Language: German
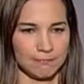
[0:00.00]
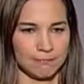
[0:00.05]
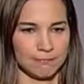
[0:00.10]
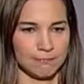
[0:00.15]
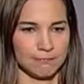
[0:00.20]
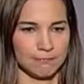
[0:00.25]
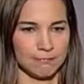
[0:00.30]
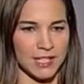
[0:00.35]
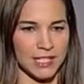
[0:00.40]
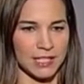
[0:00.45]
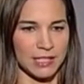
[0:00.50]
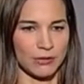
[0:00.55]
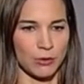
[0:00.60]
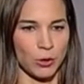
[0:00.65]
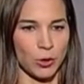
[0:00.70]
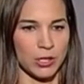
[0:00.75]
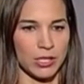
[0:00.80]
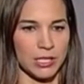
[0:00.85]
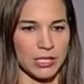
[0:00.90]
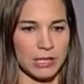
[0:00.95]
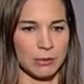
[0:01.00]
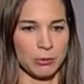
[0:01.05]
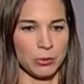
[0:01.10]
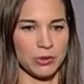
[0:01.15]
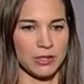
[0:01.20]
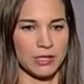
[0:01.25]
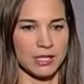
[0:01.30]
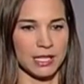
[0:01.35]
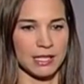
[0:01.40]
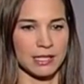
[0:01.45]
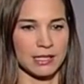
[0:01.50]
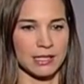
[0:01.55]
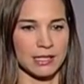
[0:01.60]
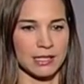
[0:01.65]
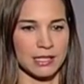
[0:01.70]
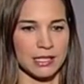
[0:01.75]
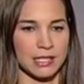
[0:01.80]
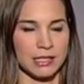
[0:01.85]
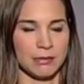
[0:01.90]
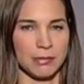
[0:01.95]
Nächste Woche geht der Prozess
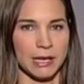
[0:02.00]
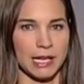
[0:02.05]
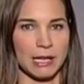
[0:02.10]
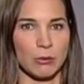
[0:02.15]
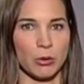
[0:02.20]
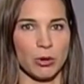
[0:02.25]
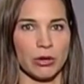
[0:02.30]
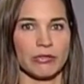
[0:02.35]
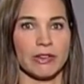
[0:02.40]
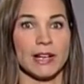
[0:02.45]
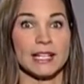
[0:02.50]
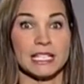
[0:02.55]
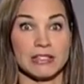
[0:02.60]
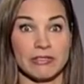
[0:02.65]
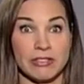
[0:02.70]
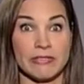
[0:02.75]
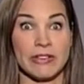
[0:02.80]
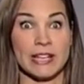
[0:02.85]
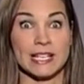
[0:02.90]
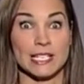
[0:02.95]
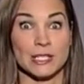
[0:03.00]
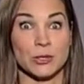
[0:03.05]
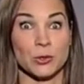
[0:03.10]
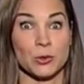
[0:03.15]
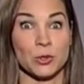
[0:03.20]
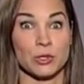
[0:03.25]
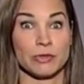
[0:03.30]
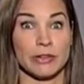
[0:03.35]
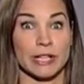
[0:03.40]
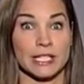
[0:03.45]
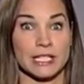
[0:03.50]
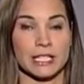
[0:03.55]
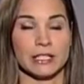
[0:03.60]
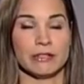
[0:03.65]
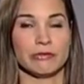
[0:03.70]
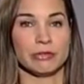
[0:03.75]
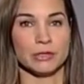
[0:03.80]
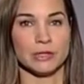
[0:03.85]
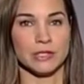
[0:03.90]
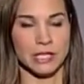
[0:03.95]
in Paderborn weiter. Wir werden das natürlich weiterhin
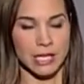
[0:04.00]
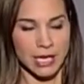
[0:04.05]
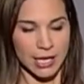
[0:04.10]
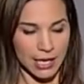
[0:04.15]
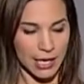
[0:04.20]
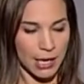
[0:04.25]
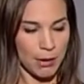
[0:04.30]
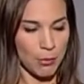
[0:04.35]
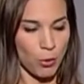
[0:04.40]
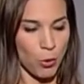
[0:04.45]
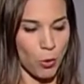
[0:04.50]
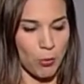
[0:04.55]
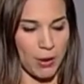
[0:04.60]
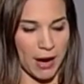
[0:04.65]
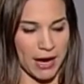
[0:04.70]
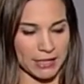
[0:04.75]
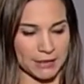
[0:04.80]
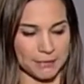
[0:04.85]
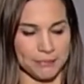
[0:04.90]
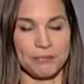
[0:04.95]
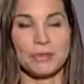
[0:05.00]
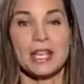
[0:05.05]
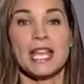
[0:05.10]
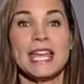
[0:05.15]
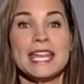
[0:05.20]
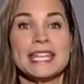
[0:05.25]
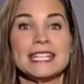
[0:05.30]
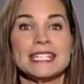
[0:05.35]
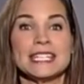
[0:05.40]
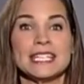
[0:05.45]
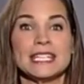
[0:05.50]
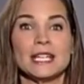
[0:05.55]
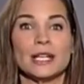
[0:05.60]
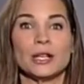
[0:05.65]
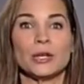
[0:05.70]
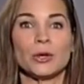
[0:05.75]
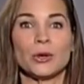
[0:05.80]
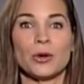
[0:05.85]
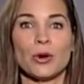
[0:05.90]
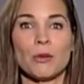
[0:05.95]
für Sie beobachten. Die
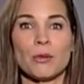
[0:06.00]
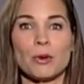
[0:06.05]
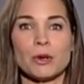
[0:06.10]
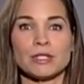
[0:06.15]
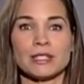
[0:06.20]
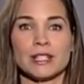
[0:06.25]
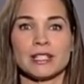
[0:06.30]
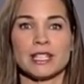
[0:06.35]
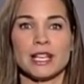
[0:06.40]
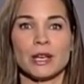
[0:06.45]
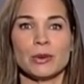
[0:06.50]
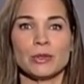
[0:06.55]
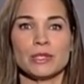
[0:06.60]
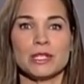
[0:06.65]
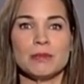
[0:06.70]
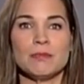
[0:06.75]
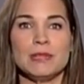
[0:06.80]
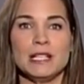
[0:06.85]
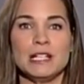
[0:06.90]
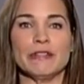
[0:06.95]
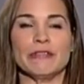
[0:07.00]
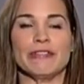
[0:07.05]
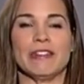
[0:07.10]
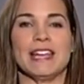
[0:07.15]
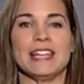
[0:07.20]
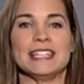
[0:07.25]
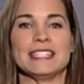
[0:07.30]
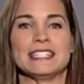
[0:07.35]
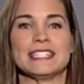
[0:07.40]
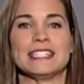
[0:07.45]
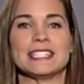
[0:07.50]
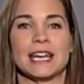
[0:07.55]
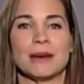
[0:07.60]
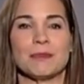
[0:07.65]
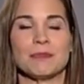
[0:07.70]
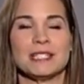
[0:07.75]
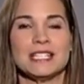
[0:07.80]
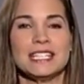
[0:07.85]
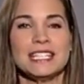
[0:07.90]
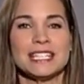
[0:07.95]
Roboter der Uni Bielefeld sind
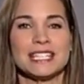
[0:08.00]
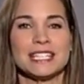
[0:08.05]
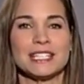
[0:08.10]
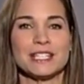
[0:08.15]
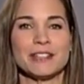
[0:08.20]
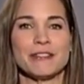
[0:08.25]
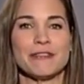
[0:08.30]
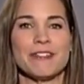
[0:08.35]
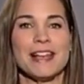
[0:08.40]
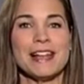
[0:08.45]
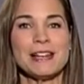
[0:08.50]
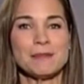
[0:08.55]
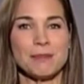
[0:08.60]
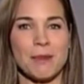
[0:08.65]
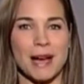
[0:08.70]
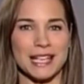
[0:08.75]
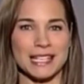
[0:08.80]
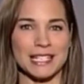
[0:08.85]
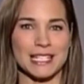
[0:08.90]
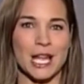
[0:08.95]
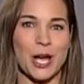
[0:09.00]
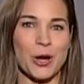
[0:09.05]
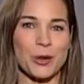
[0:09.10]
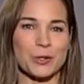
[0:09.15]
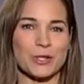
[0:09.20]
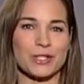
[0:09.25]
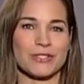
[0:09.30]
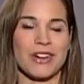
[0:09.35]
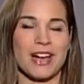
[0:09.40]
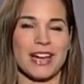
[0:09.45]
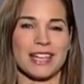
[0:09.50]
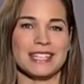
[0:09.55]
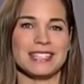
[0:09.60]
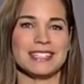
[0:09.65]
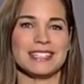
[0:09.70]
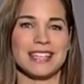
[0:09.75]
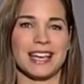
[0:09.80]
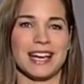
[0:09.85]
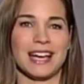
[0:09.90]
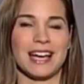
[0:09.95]
amtierende Weltmeister und zwar
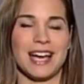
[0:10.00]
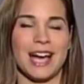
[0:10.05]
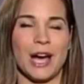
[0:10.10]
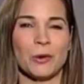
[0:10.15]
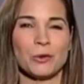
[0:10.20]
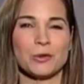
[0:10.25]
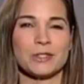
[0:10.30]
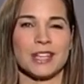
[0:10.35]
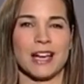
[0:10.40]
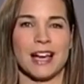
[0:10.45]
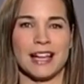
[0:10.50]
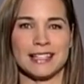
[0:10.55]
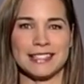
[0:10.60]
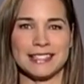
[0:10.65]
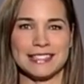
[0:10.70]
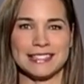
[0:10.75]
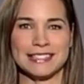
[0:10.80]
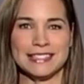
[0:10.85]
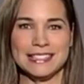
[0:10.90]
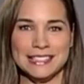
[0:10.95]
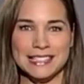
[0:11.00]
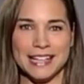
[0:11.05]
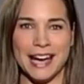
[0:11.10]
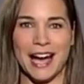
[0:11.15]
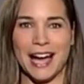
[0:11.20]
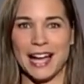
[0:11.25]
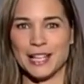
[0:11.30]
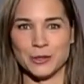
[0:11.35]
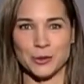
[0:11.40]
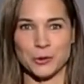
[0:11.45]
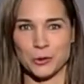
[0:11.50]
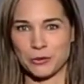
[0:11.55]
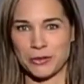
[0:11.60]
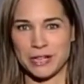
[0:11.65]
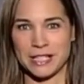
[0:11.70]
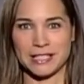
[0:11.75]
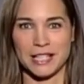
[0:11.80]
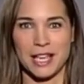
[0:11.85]
in der Haushaltsliga, also sowas